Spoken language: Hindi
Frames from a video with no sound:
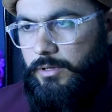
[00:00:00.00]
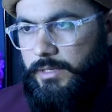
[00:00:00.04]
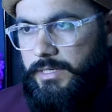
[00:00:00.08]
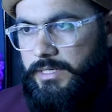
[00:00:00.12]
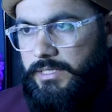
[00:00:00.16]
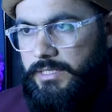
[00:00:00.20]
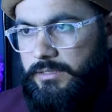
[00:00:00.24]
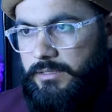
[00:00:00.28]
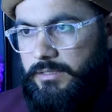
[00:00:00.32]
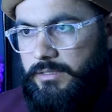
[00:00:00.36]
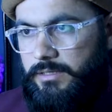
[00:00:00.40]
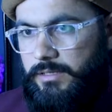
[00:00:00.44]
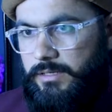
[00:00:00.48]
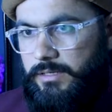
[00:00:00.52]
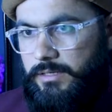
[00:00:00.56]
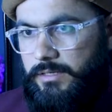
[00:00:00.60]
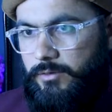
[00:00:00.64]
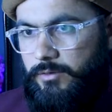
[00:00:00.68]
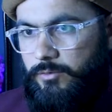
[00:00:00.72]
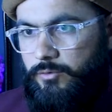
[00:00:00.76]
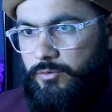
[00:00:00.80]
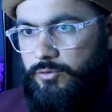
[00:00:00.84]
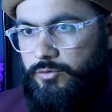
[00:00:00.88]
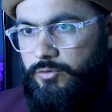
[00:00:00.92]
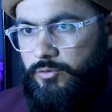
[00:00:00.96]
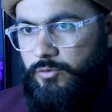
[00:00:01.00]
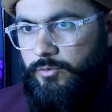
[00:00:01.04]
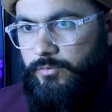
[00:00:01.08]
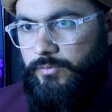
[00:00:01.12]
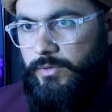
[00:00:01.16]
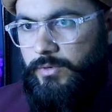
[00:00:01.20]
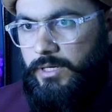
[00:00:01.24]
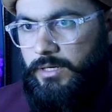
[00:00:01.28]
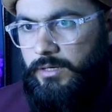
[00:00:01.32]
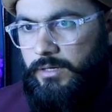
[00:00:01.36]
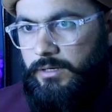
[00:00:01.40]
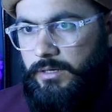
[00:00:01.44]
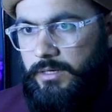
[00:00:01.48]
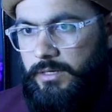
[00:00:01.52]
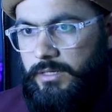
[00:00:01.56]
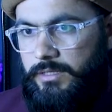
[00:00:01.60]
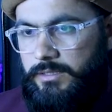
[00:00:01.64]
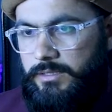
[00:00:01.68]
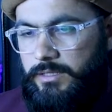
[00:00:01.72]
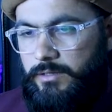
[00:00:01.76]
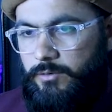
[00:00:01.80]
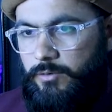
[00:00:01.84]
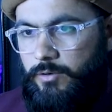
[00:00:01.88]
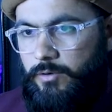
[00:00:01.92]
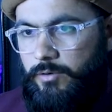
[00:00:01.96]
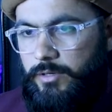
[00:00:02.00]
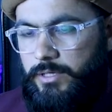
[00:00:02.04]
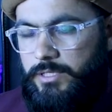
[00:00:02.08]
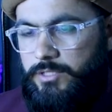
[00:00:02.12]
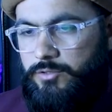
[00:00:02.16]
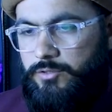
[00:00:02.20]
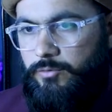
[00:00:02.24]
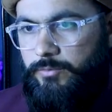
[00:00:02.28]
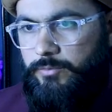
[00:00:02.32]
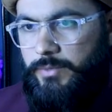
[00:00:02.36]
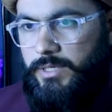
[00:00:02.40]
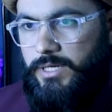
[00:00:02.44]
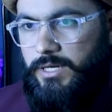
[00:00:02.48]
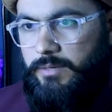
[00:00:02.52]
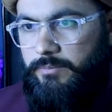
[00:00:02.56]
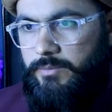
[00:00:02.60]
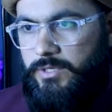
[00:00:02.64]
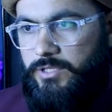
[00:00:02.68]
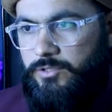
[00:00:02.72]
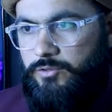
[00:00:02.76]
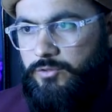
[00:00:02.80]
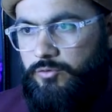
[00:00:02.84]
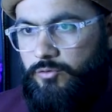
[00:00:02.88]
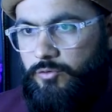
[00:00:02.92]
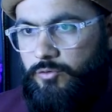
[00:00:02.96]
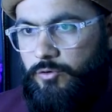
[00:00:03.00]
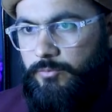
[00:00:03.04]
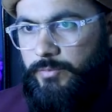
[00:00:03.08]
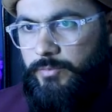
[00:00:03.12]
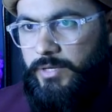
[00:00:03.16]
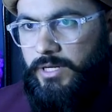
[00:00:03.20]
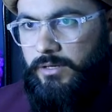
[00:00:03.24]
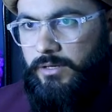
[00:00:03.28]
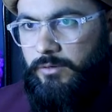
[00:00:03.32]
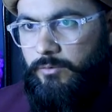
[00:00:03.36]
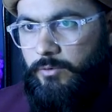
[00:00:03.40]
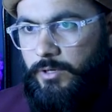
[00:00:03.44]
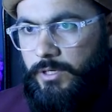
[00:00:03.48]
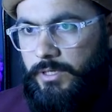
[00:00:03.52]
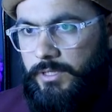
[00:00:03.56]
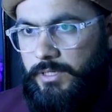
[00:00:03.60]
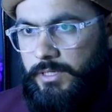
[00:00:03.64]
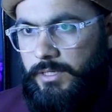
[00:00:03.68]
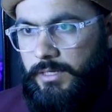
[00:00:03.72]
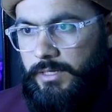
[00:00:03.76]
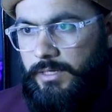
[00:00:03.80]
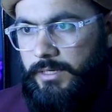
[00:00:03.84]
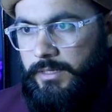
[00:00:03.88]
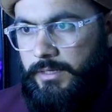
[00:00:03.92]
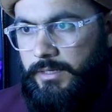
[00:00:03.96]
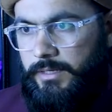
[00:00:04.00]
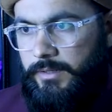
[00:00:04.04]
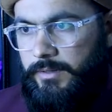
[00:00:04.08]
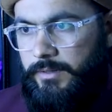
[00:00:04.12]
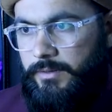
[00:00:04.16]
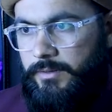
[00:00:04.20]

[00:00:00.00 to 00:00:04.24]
रेड कलर है उसको फिल कर लेता हूँ और इसको फिर आपने स्ट्रोक में कन्वर्ट करना है